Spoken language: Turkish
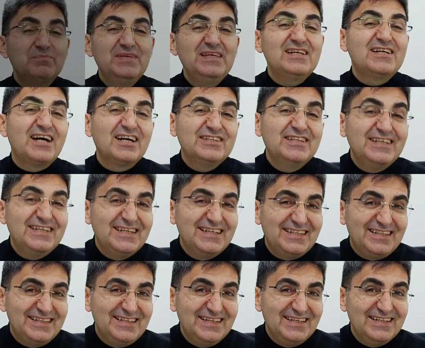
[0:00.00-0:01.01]
Bir kadın
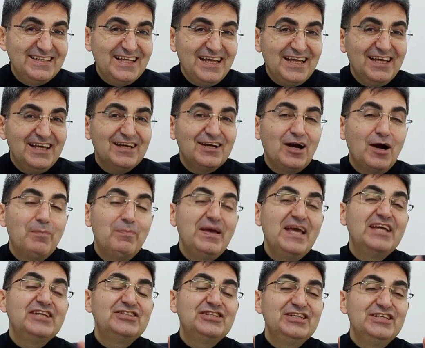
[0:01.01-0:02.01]
gittiğinde kapı
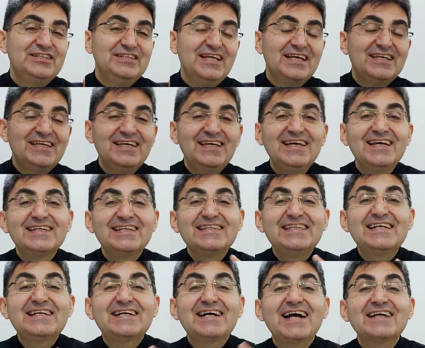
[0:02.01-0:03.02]
eşiğindeki
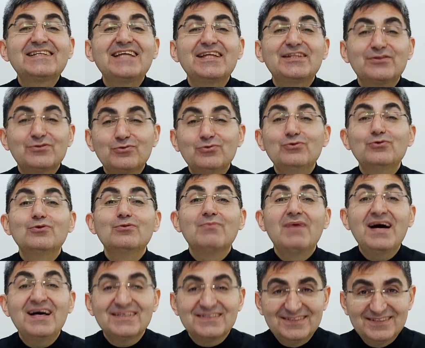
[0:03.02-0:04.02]
dikkat et
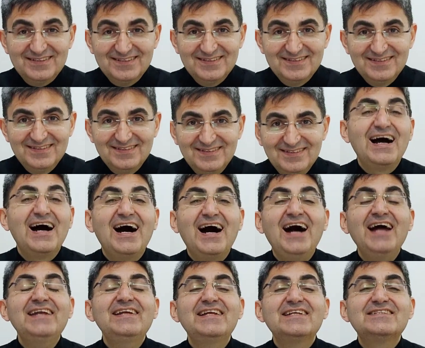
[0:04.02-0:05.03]
duyulmaz.
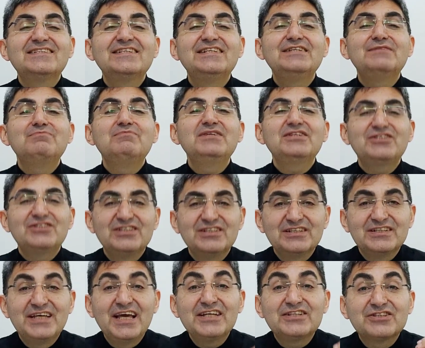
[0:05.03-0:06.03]
Annesi
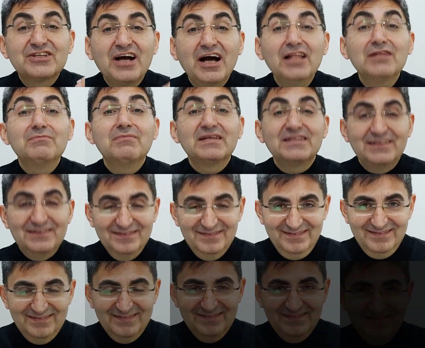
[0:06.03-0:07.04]
gitmiştir geç kalmanın.
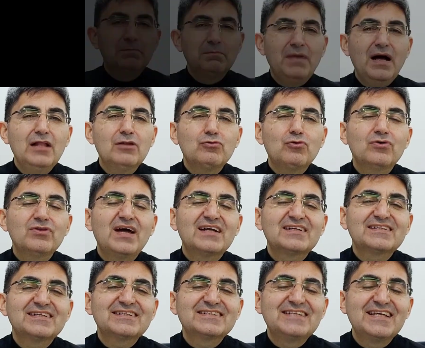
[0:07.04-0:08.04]
Balkon
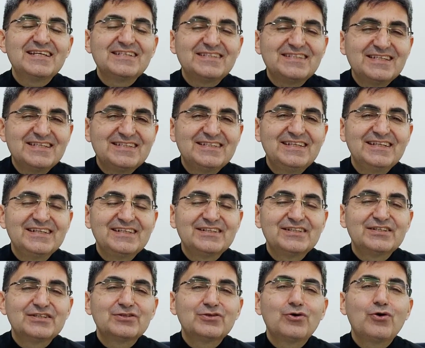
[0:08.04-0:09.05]
artık
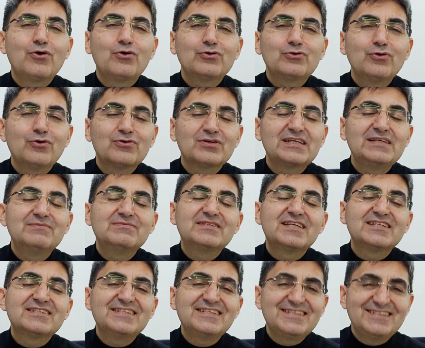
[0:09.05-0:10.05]
sessizdir, koridor
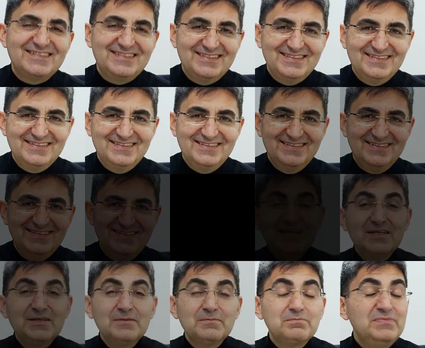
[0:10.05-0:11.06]
kimsesiz.
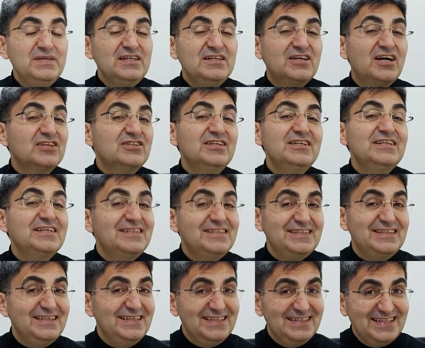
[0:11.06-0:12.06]
Bir kadın
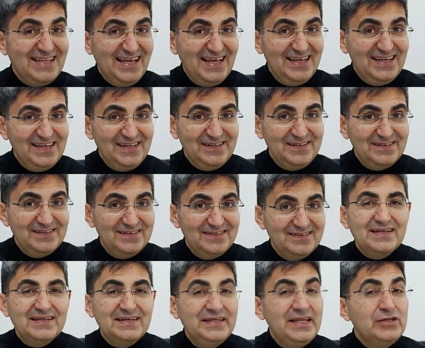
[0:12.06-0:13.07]
gittiğinde
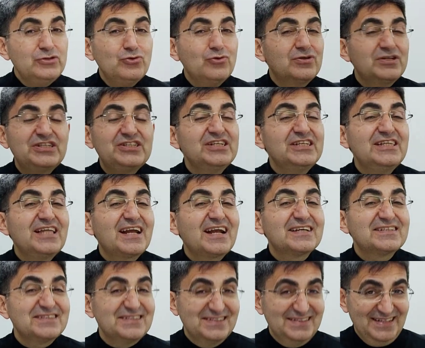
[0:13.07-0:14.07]
ne çok kişi gider
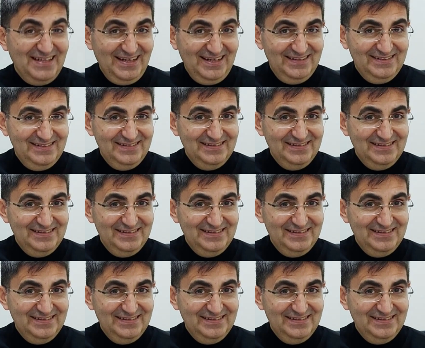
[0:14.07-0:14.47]
aslında.